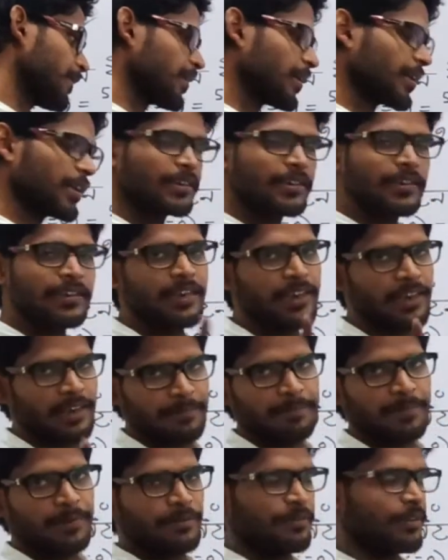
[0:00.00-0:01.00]
किसी एक
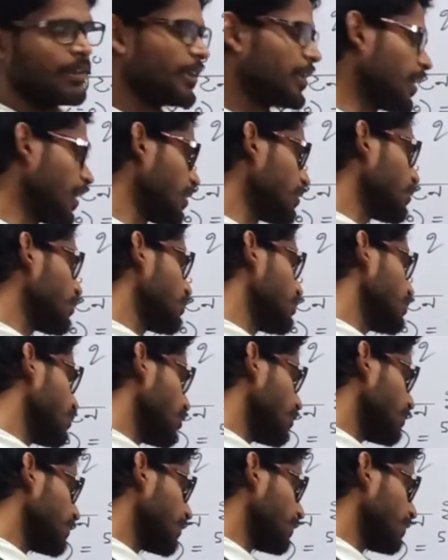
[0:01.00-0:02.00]
पे होगा या तो
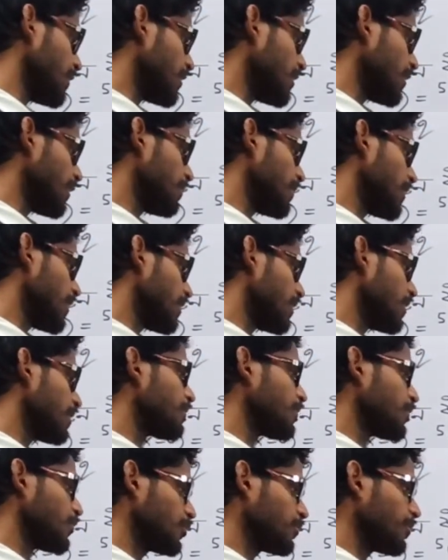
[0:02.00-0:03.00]
जीरो पे सफलता मिलेगी
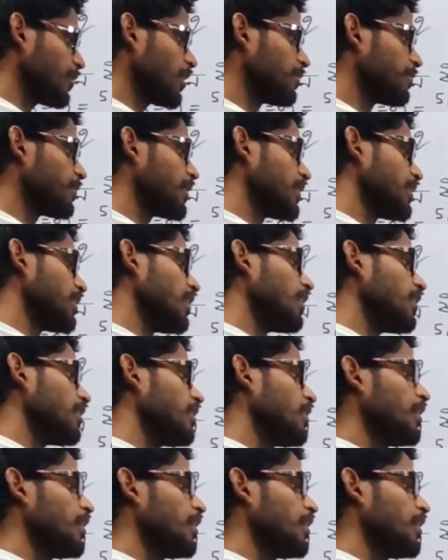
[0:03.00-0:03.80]
फ्यूज बल्ब की या